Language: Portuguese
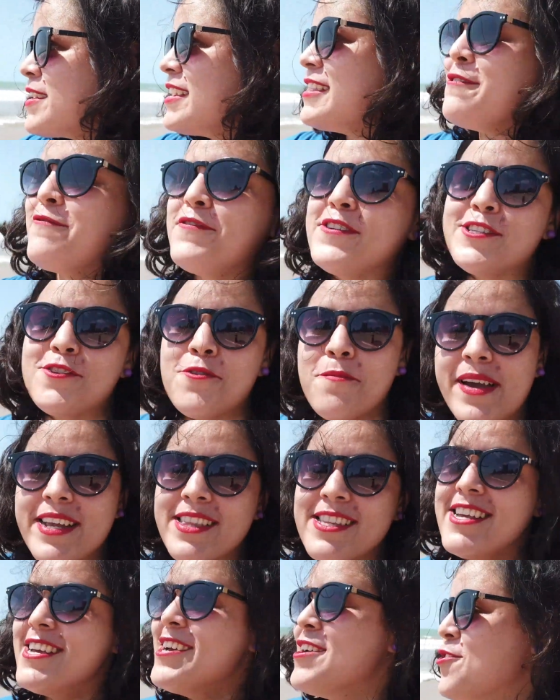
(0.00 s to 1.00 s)
Porque
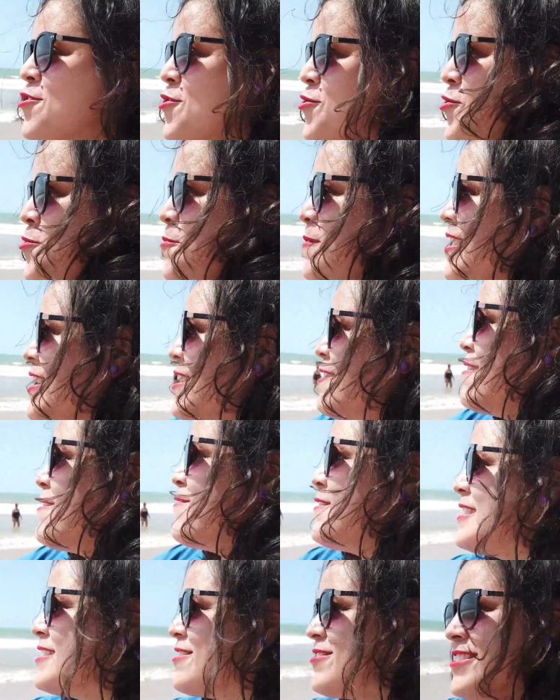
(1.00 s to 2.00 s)
dificilmente o tubarão
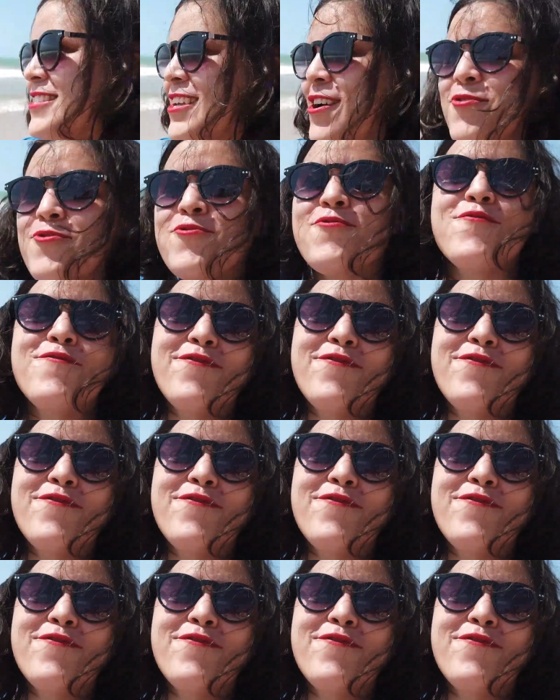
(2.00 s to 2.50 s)
vai fazer um salto